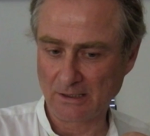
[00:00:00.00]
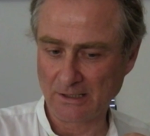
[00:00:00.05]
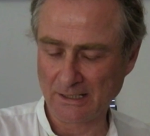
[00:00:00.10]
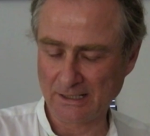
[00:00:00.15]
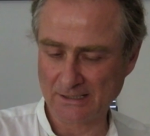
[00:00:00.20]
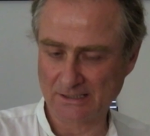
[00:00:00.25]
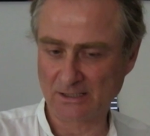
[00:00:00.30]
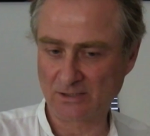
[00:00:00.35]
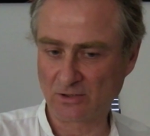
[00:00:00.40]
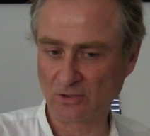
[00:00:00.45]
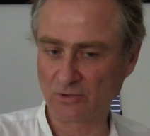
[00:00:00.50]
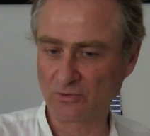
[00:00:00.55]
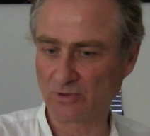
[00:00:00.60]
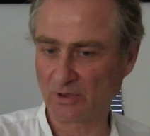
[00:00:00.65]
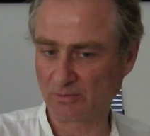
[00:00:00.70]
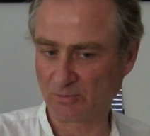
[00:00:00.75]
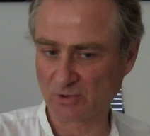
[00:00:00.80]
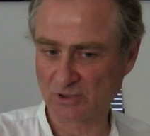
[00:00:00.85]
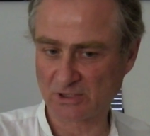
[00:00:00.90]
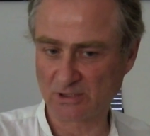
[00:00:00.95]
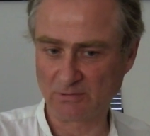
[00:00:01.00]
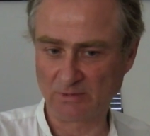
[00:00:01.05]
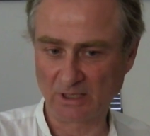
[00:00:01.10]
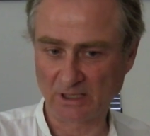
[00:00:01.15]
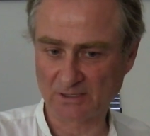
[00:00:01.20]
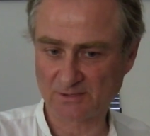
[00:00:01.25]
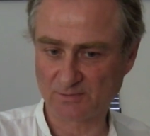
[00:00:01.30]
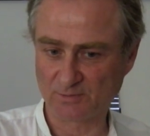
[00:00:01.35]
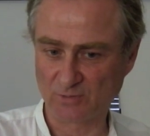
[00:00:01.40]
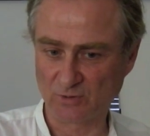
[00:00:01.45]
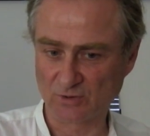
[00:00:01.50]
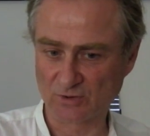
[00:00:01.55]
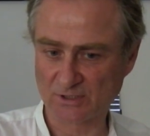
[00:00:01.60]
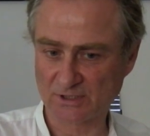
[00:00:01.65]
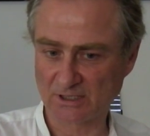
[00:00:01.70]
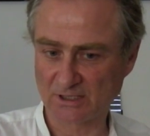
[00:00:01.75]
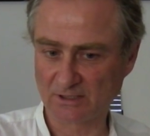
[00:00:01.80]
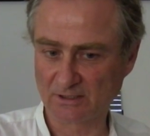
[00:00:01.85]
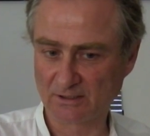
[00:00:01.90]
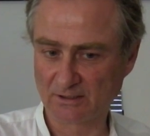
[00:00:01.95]
l'esito di una possibile
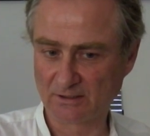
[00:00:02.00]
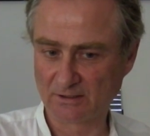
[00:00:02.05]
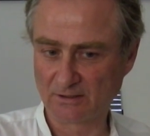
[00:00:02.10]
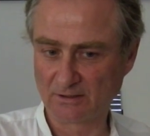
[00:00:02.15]
risposta.